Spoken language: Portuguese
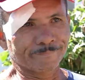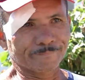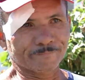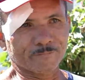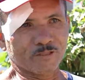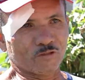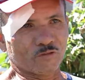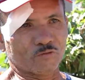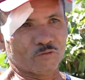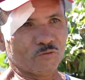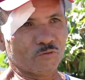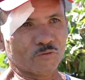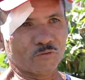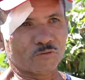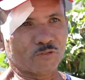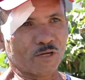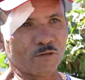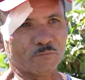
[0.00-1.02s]
não
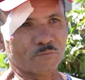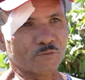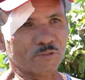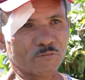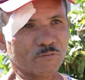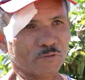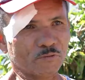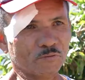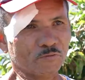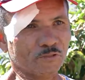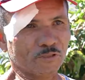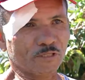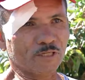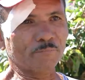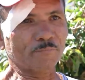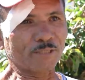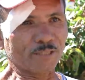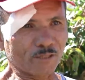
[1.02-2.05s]
deixou, tal, o negócio do
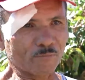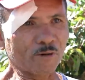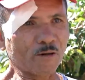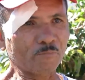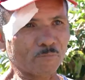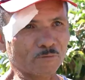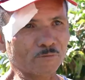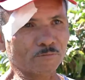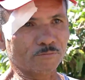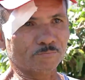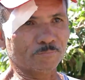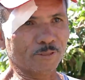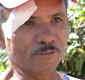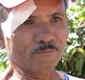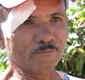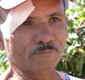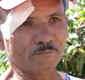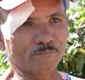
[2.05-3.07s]
engenheiro é para derrubar o muro,
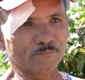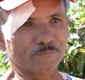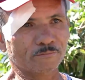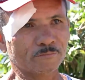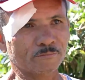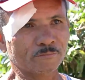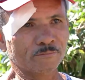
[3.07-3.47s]
para não